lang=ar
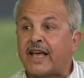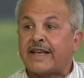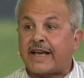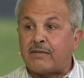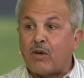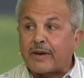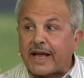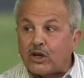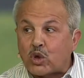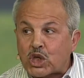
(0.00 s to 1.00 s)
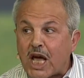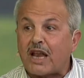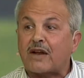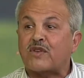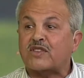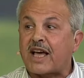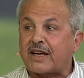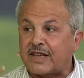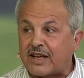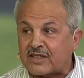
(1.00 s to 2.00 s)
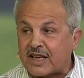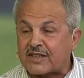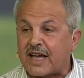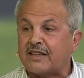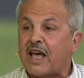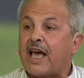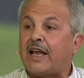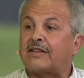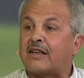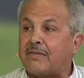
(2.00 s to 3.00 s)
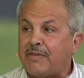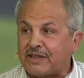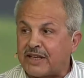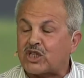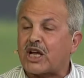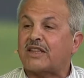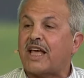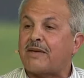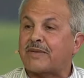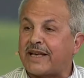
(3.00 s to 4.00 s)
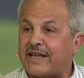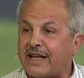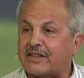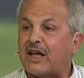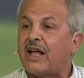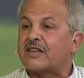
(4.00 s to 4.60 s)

يعني ممكن أن نشارك في صياغة هذه السياسات اللي تلبي احتياجاتنا إمكانياتها نعم.